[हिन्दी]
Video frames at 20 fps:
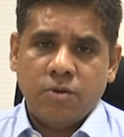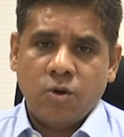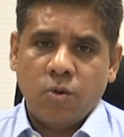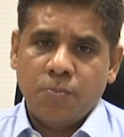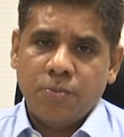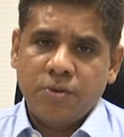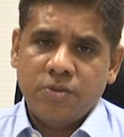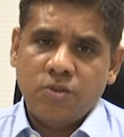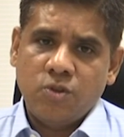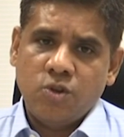
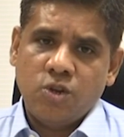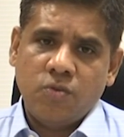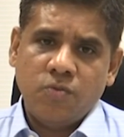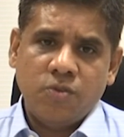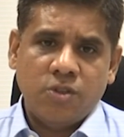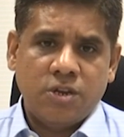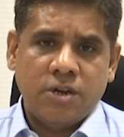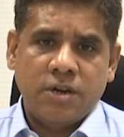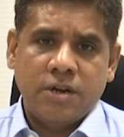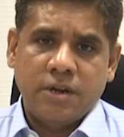कॉम्पनसेशन
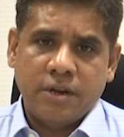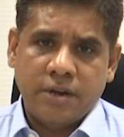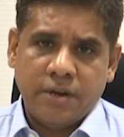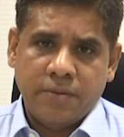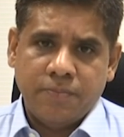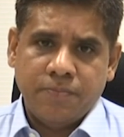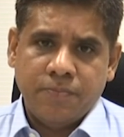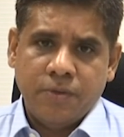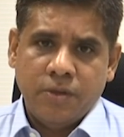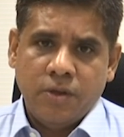वितरण करें
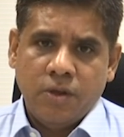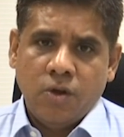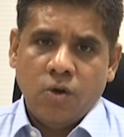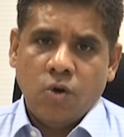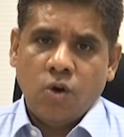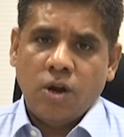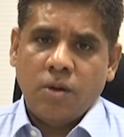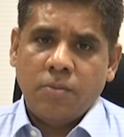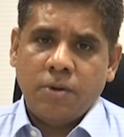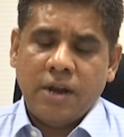
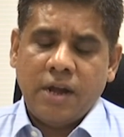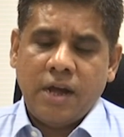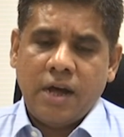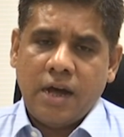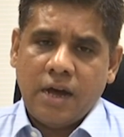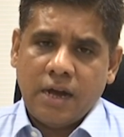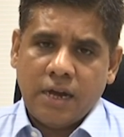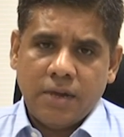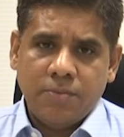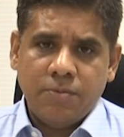और हमारा
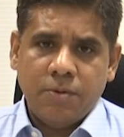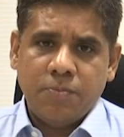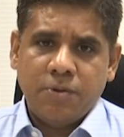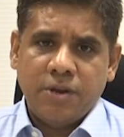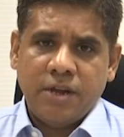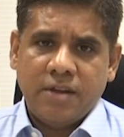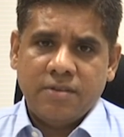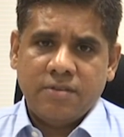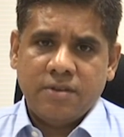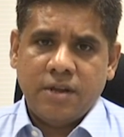आगे भी
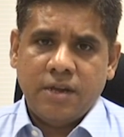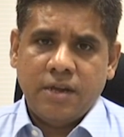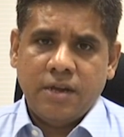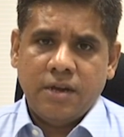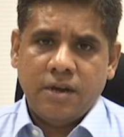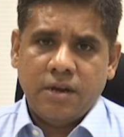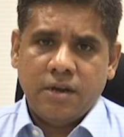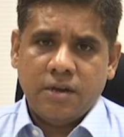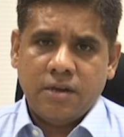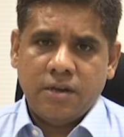प्रयास
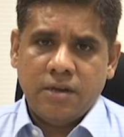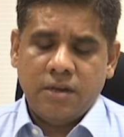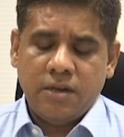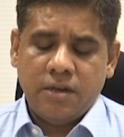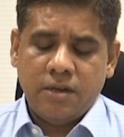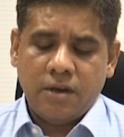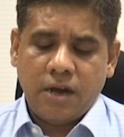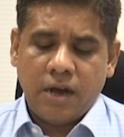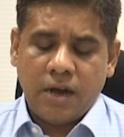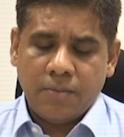रहेगा कि
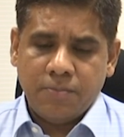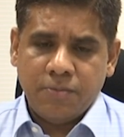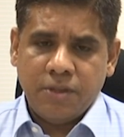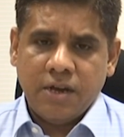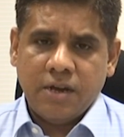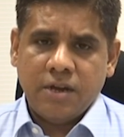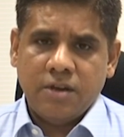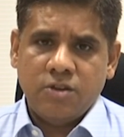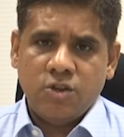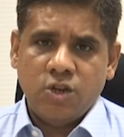
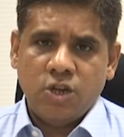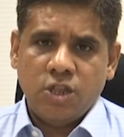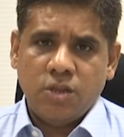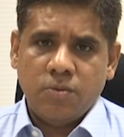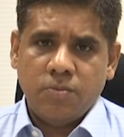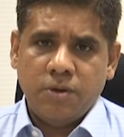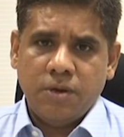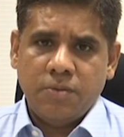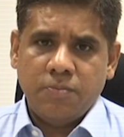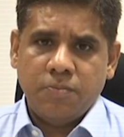आपदा के क्षेत्र
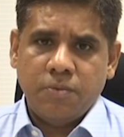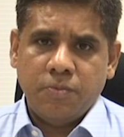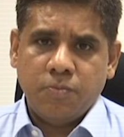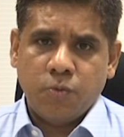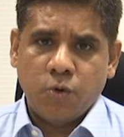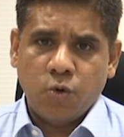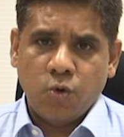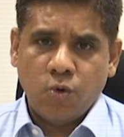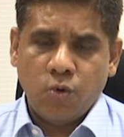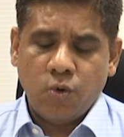में
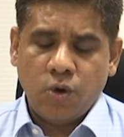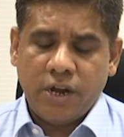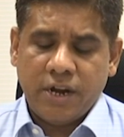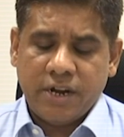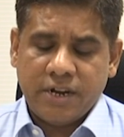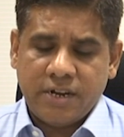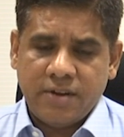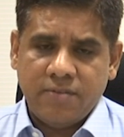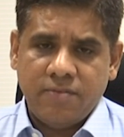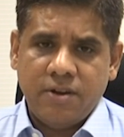
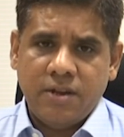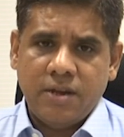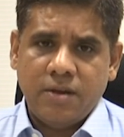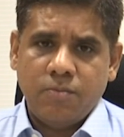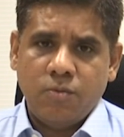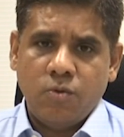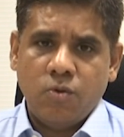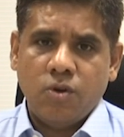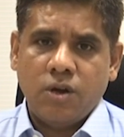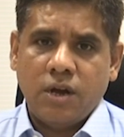प्रोएक्टिवली
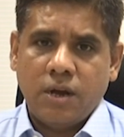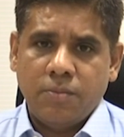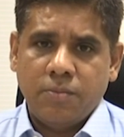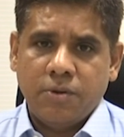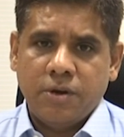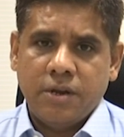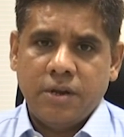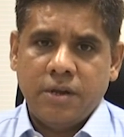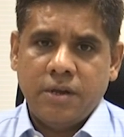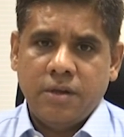हम लोग काम
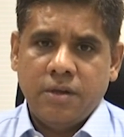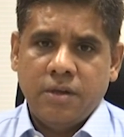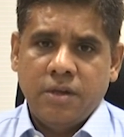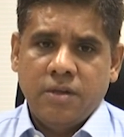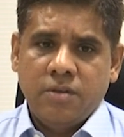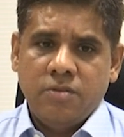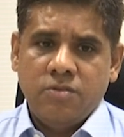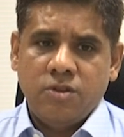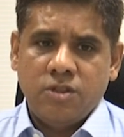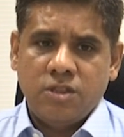करें
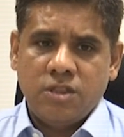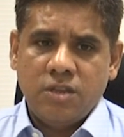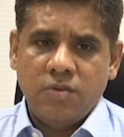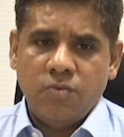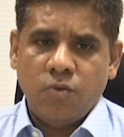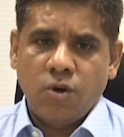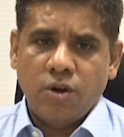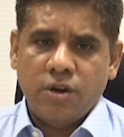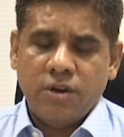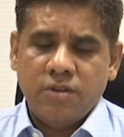जितनी
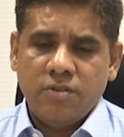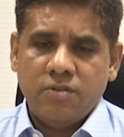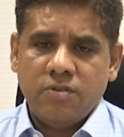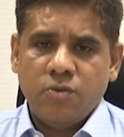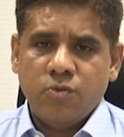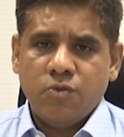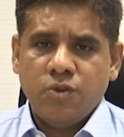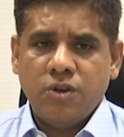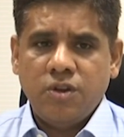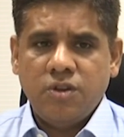वार्निंग्स
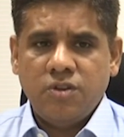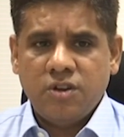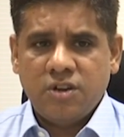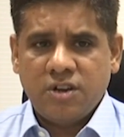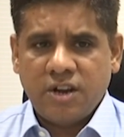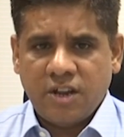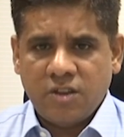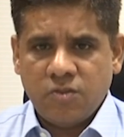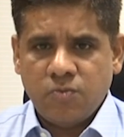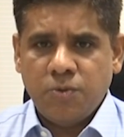हैं उसे नीचे
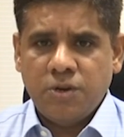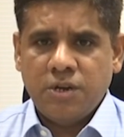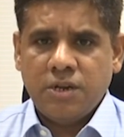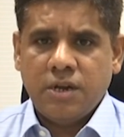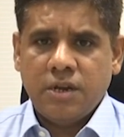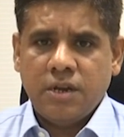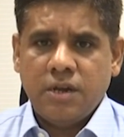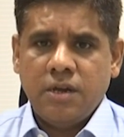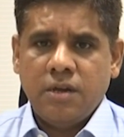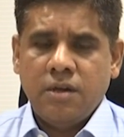ट्रांसमिट
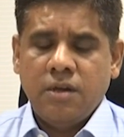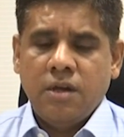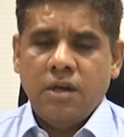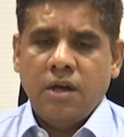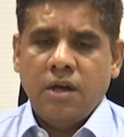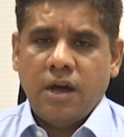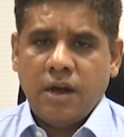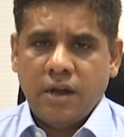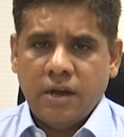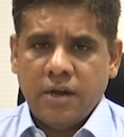करें
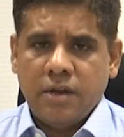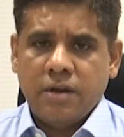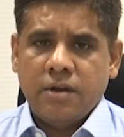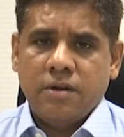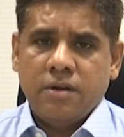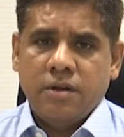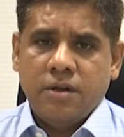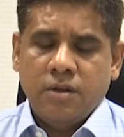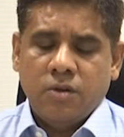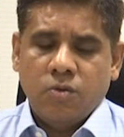अगर
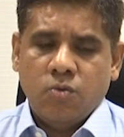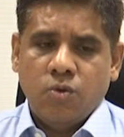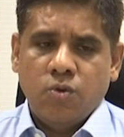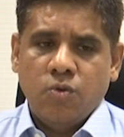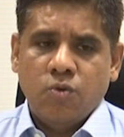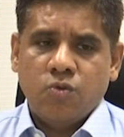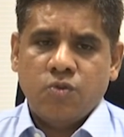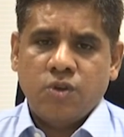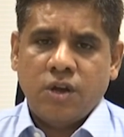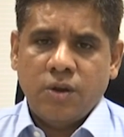कोई
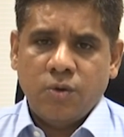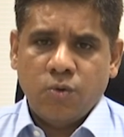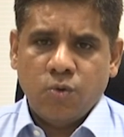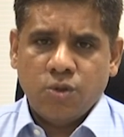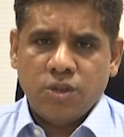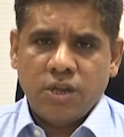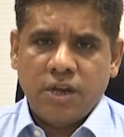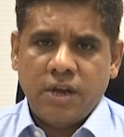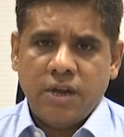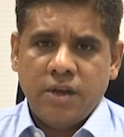नुकसान
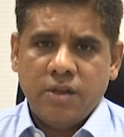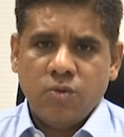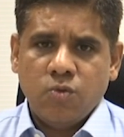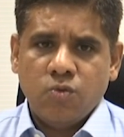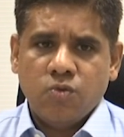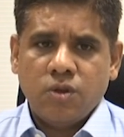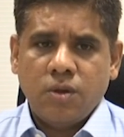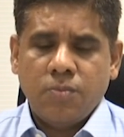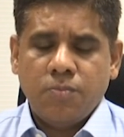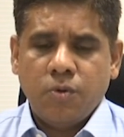होता है तो
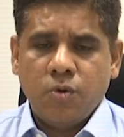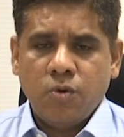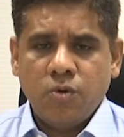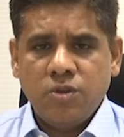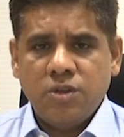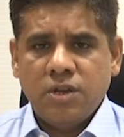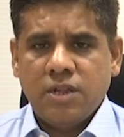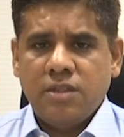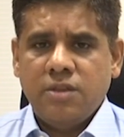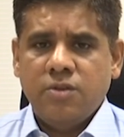उसका
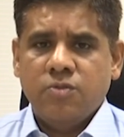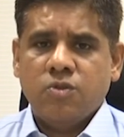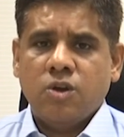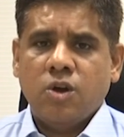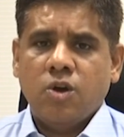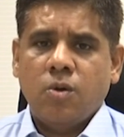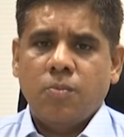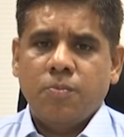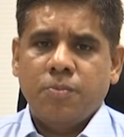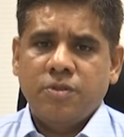बहुत जल्दी उसका
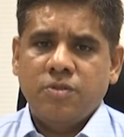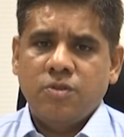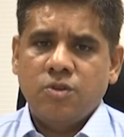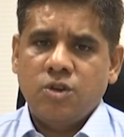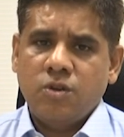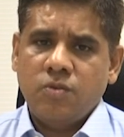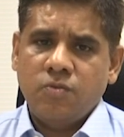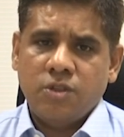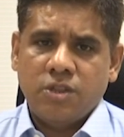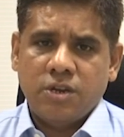
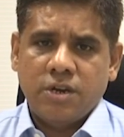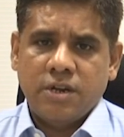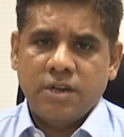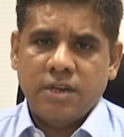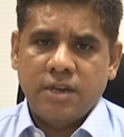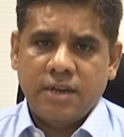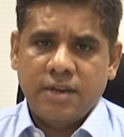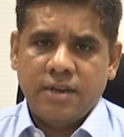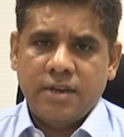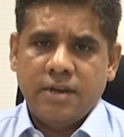कॉम्पनसेशन वितरण
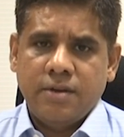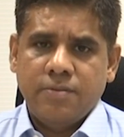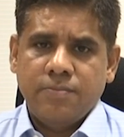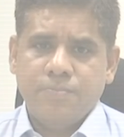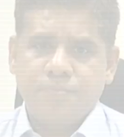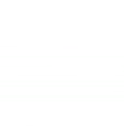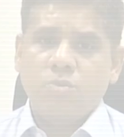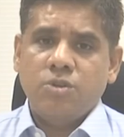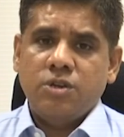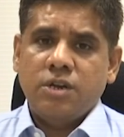किया जाए
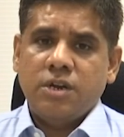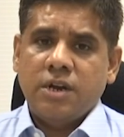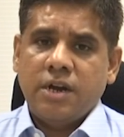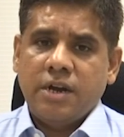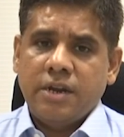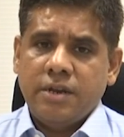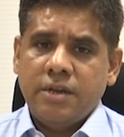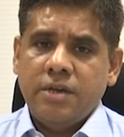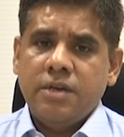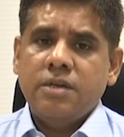कोई
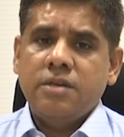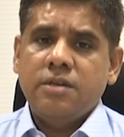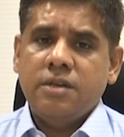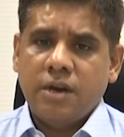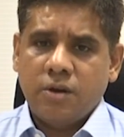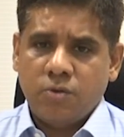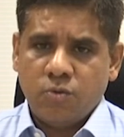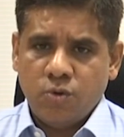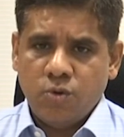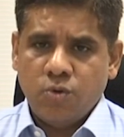जनहानि
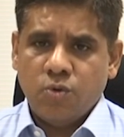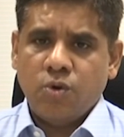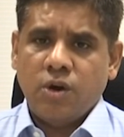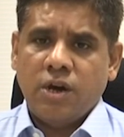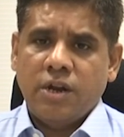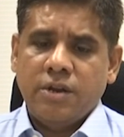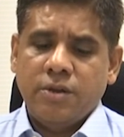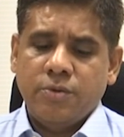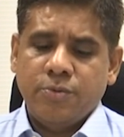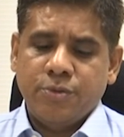या कोई और
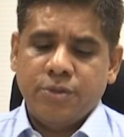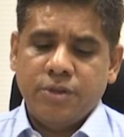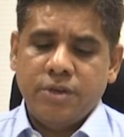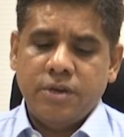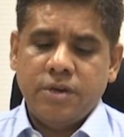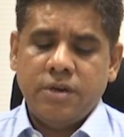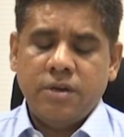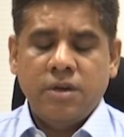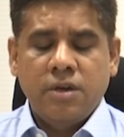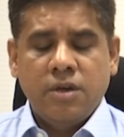हानि होती
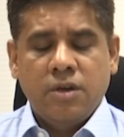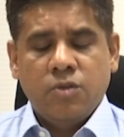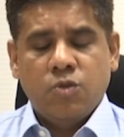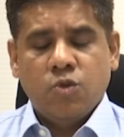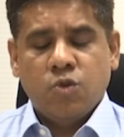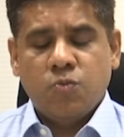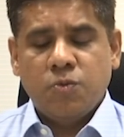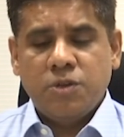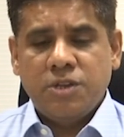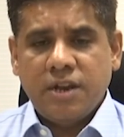है तो
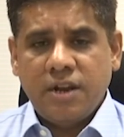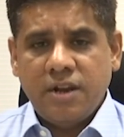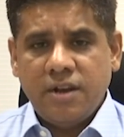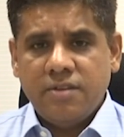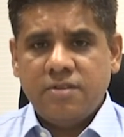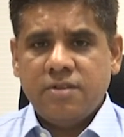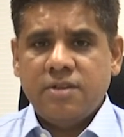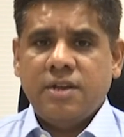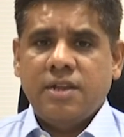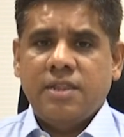उसमें जल्दी
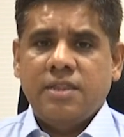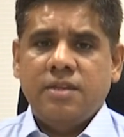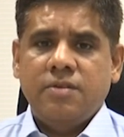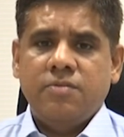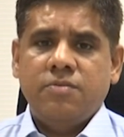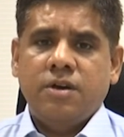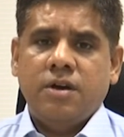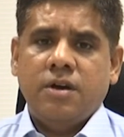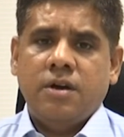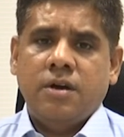से जल्दी
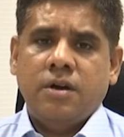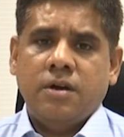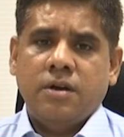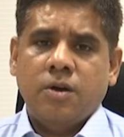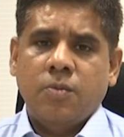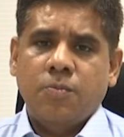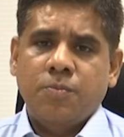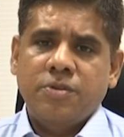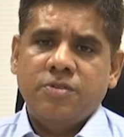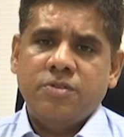
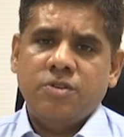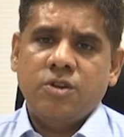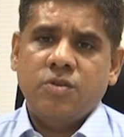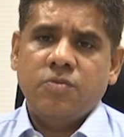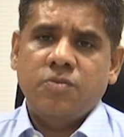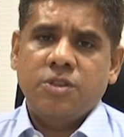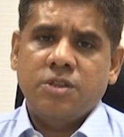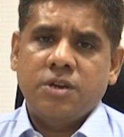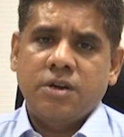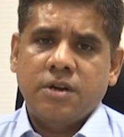कॉम्पनसेशन
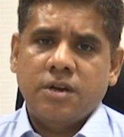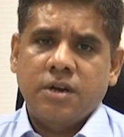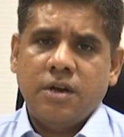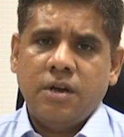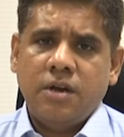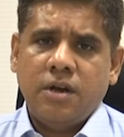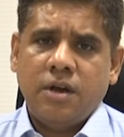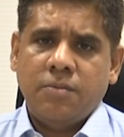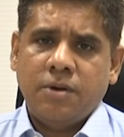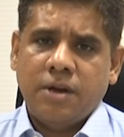वितरण का
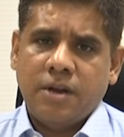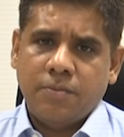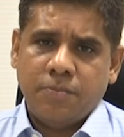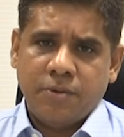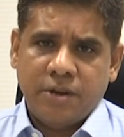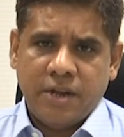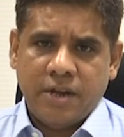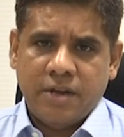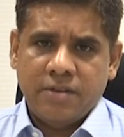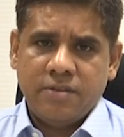हमारा
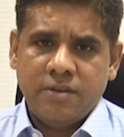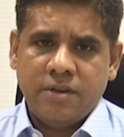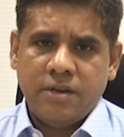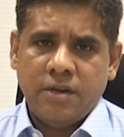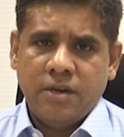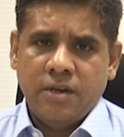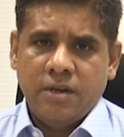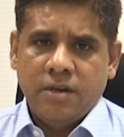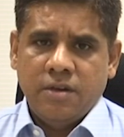प्रयास है